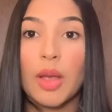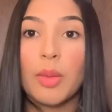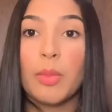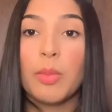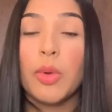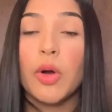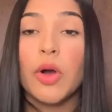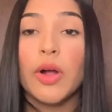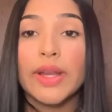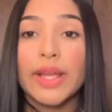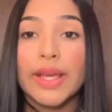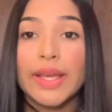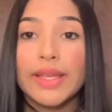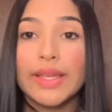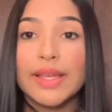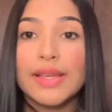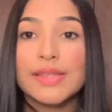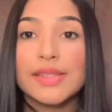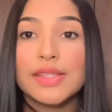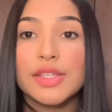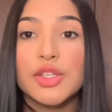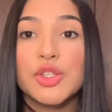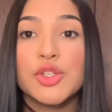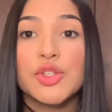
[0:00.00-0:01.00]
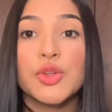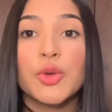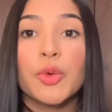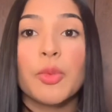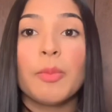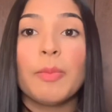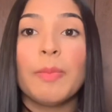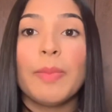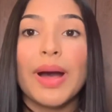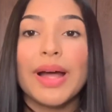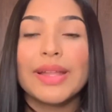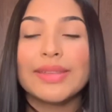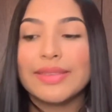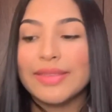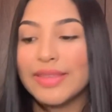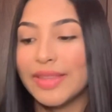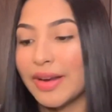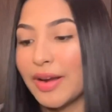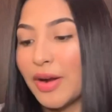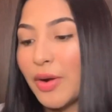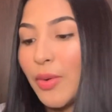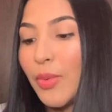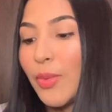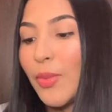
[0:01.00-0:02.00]
Porém, existe um
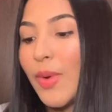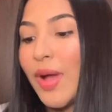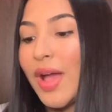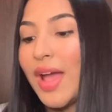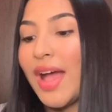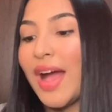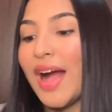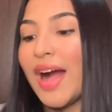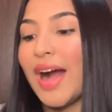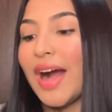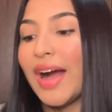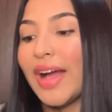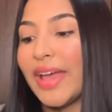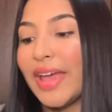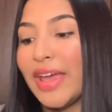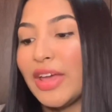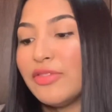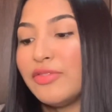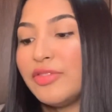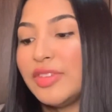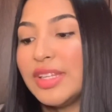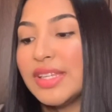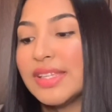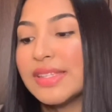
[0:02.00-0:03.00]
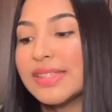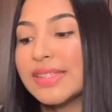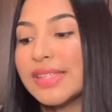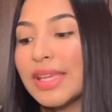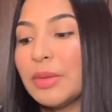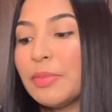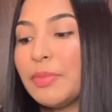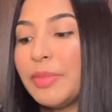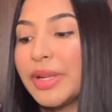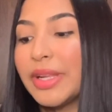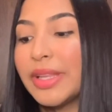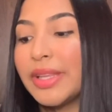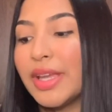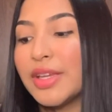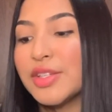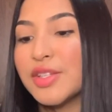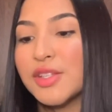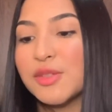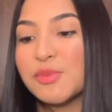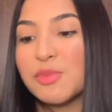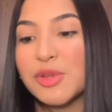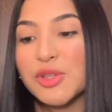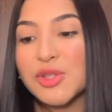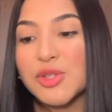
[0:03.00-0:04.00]
padrão a Evelyn sempre deixa
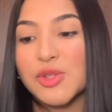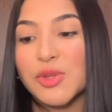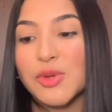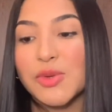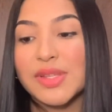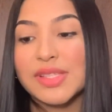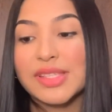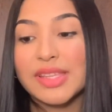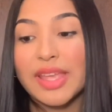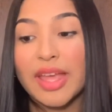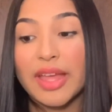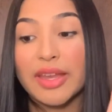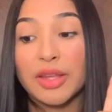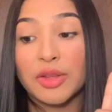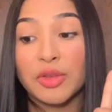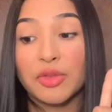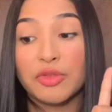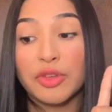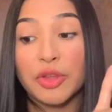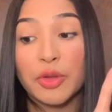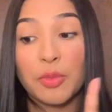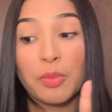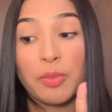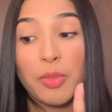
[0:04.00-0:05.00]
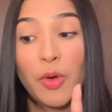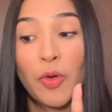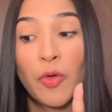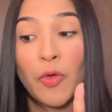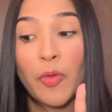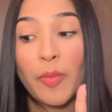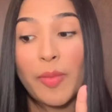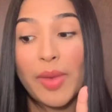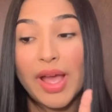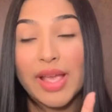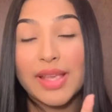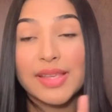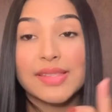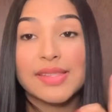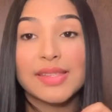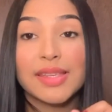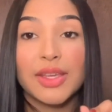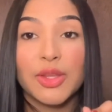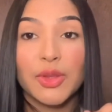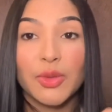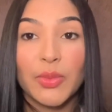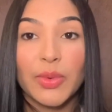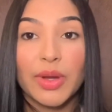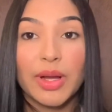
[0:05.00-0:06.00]
as pessoas querendo ver um pouco mais
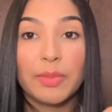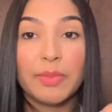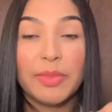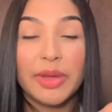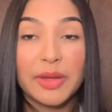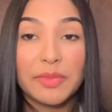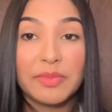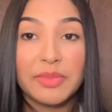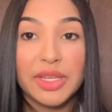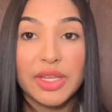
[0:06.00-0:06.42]
e nunca permite.